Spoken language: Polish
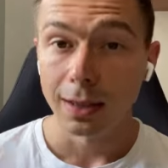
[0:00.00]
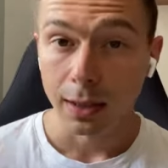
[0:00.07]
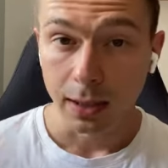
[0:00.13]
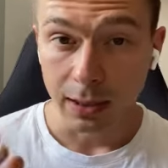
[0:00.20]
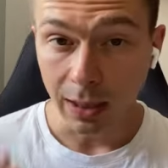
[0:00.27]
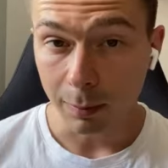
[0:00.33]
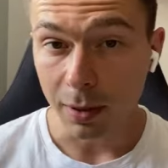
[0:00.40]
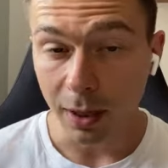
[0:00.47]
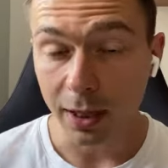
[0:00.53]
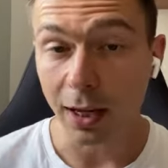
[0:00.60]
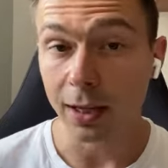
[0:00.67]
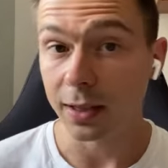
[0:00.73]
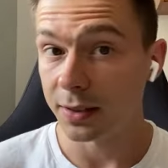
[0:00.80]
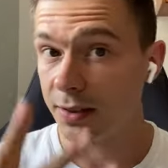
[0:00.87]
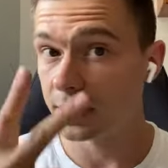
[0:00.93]
I na
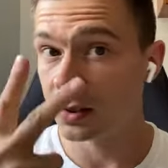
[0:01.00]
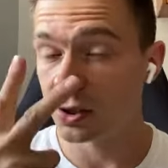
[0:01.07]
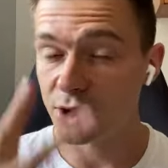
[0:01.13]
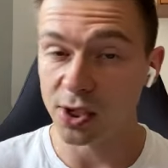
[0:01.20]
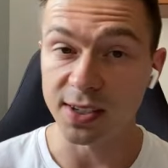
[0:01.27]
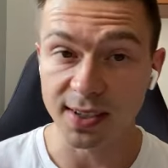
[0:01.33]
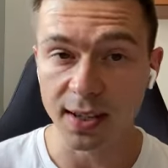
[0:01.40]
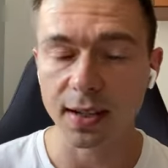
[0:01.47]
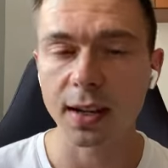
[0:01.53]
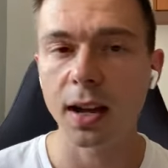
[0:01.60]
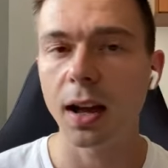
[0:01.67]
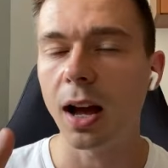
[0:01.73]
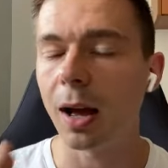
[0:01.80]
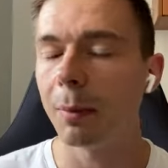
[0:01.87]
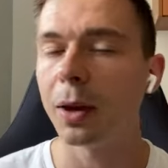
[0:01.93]
Brachialis trzy serie
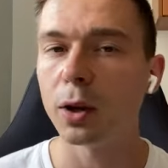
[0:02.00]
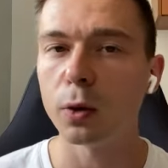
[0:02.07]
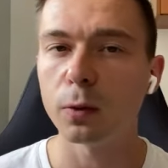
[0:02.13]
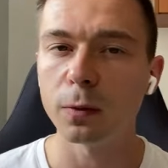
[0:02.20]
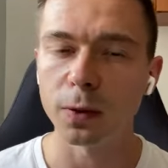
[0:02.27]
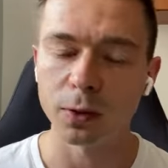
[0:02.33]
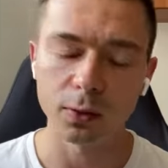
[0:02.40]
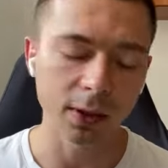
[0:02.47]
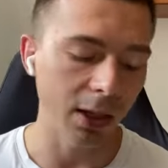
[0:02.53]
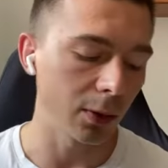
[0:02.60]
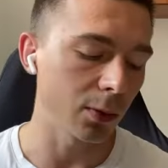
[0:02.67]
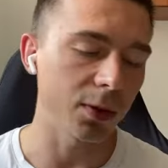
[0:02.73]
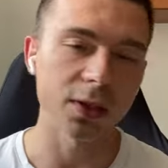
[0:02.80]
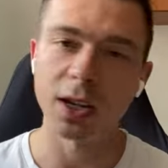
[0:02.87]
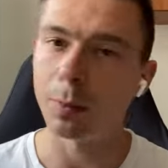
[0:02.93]
hammerów i tutaj
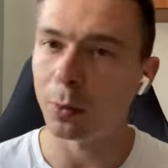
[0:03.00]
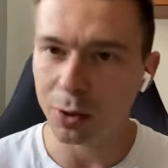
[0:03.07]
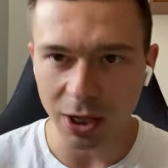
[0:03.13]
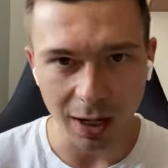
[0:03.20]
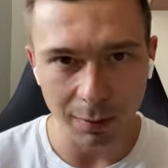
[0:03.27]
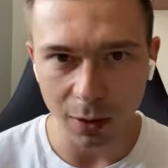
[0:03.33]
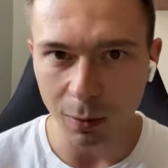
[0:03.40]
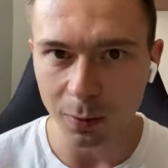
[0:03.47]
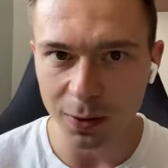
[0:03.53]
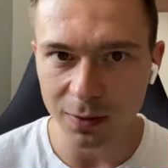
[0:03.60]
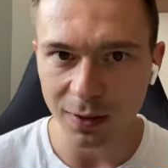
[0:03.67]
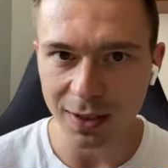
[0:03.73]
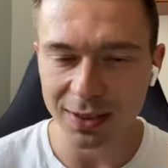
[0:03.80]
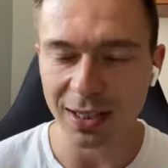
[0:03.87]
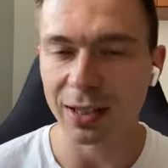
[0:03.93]
już nie musiałem robić
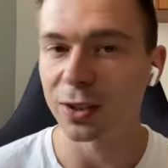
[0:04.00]
więcej